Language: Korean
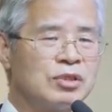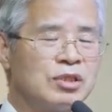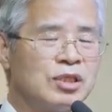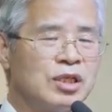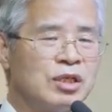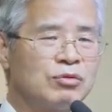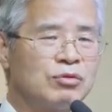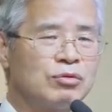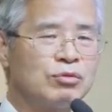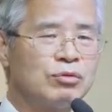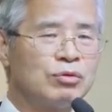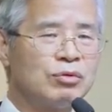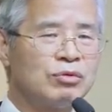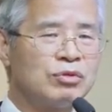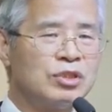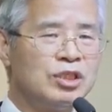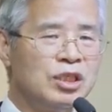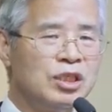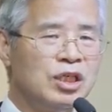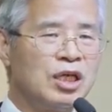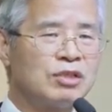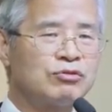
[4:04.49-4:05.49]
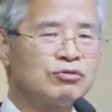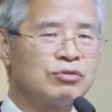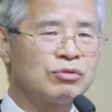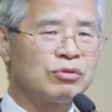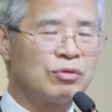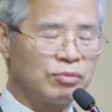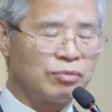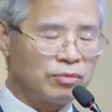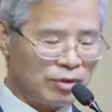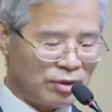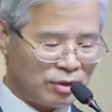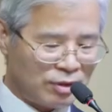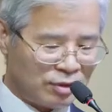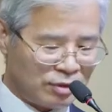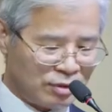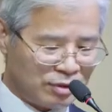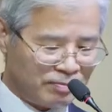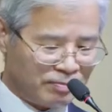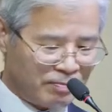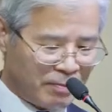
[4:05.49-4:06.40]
그래도 또 이해할 수가 없어요.